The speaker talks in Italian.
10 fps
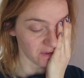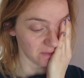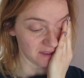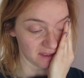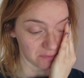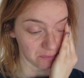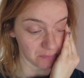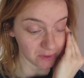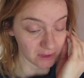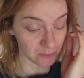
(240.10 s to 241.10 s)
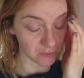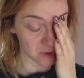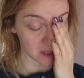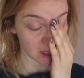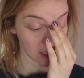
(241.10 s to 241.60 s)
voglio mettermi un po' di
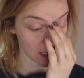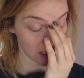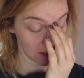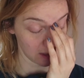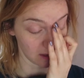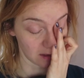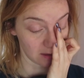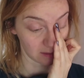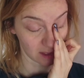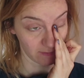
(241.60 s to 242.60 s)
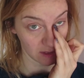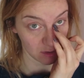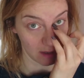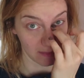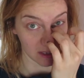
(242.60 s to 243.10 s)
musica uh,
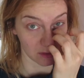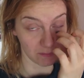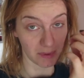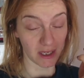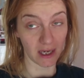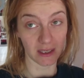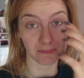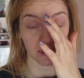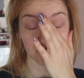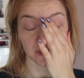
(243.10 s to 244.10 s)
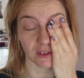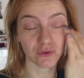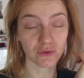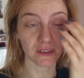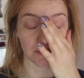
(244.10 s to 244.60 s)
attraverso Amazon Prime che
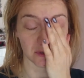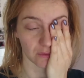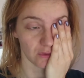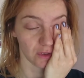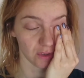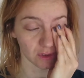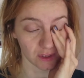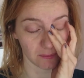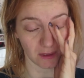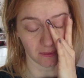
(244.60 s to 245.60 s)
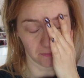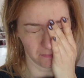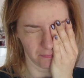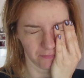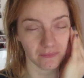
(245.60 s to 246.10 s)
scusa se mi tocco gli occhi ma
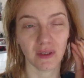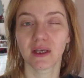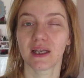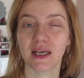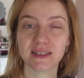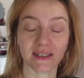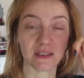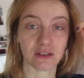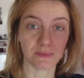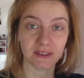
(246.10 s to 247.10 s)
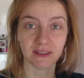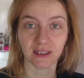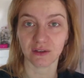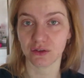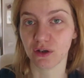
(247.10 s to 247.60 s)
la sera sto
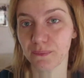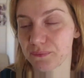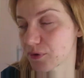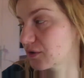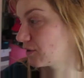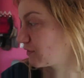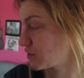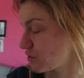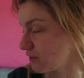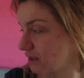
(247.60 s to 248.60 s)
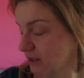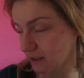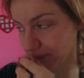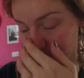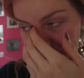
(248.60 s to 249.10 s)
mettendo ora ve lo faccio
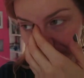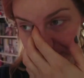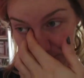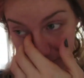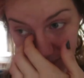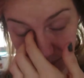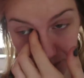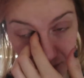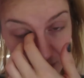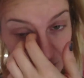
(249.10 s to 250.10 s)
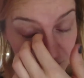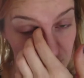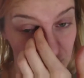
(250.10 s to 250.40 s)
vedere ho